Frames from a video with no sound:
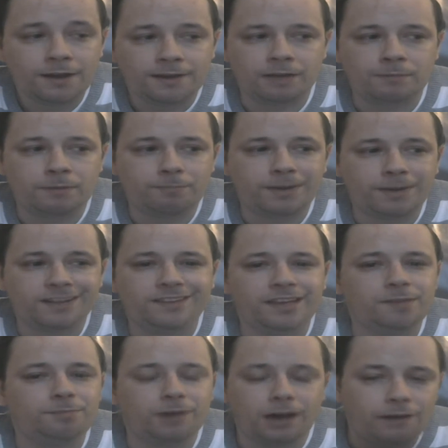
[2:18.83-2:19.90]
Il n'y a même pas de
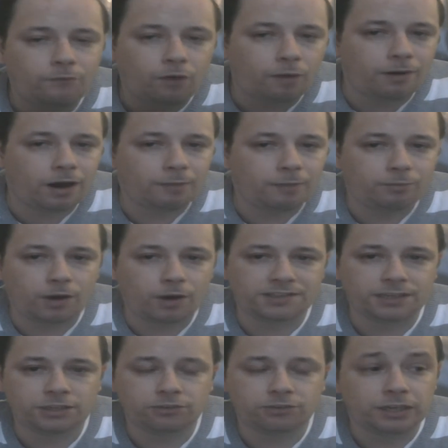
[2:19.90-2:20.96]
débat à avoir par rapport à
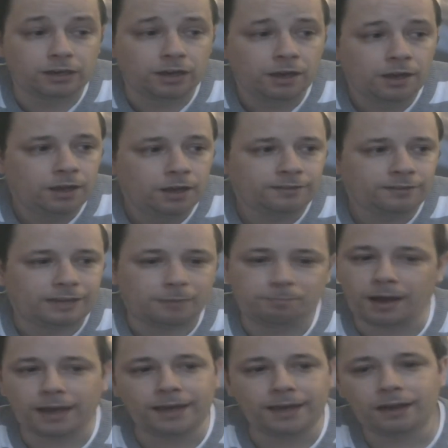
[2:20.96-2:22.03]
ça. Je veux dire, t'as
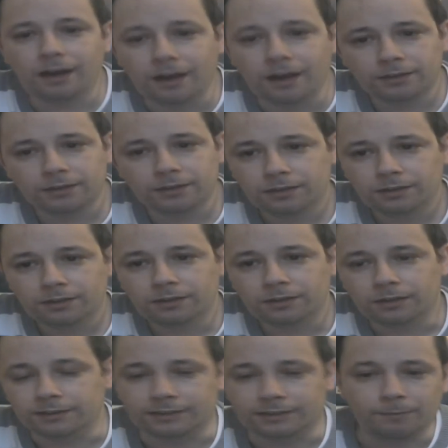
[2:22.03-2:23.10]
Paris là,
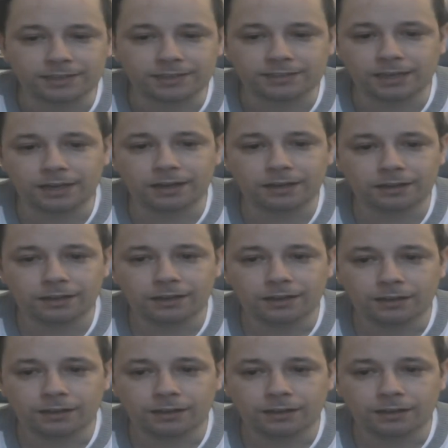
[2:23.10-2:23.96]
est Marseille là.